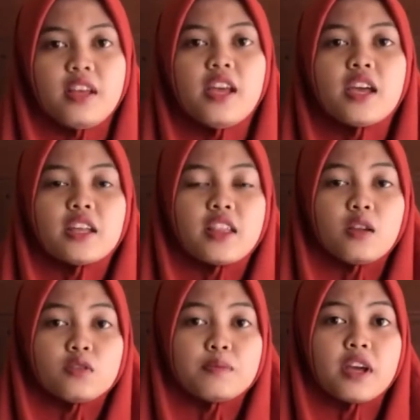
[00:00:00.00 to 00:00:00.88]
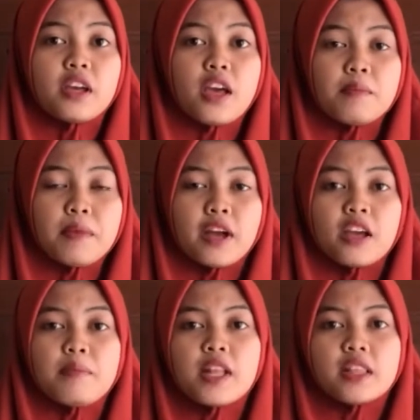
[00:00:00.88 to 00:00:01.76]
Kita harus bangga memakai
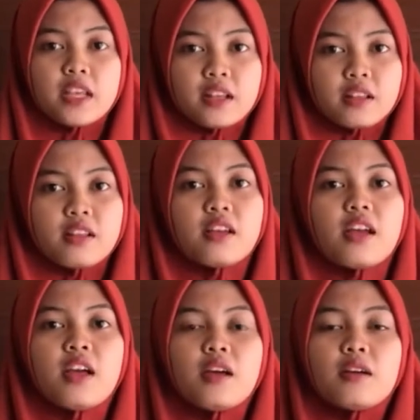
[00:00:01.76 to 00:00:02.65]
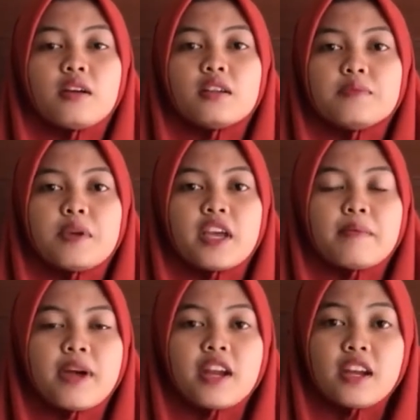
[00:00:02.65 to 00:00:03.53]
batik.
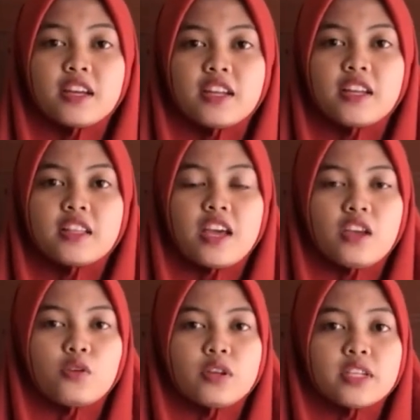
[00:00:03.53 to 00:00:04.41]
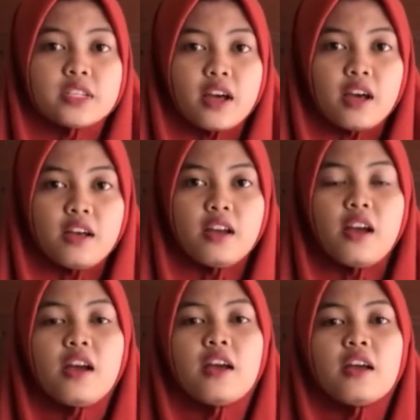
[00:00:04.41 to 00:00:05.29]
Bagaimana negeri kita Indonesia
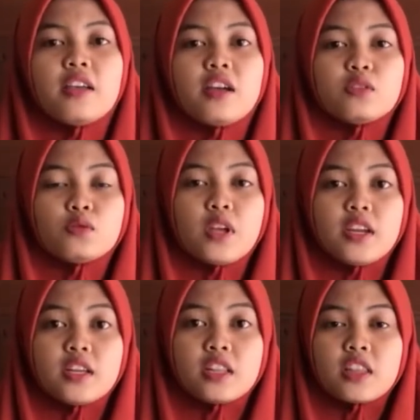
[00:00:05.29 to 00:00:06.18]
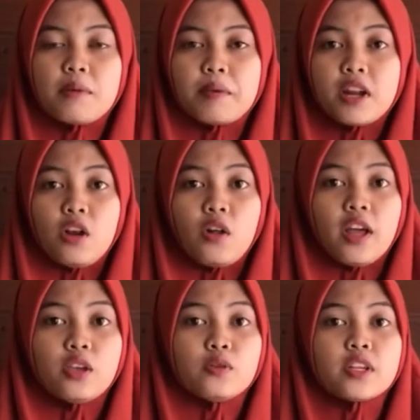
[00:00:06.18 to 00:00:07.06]
yang sudah ditetapkan
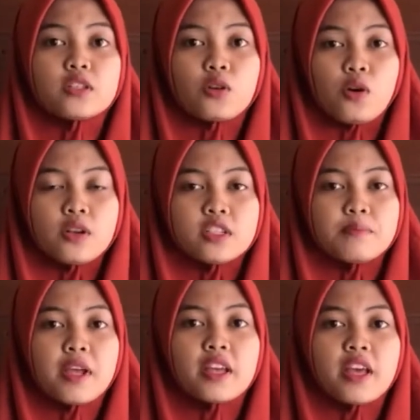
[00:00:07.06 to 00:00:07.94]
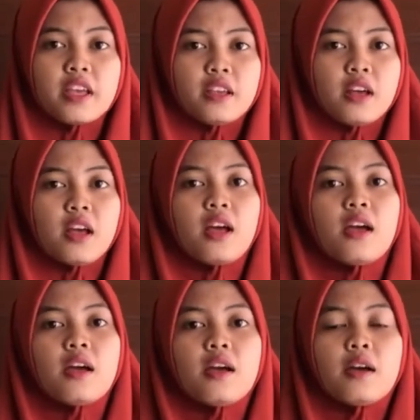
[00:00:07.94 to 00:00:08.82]
oleh UNESCO sebagai
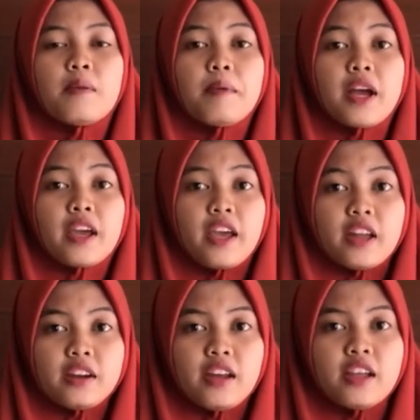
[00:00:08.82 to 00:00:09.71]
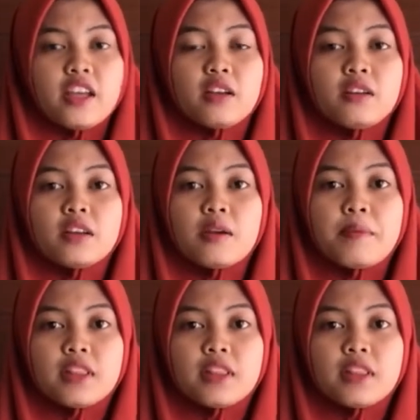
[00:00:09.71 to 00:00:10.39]
pakaian yang dapat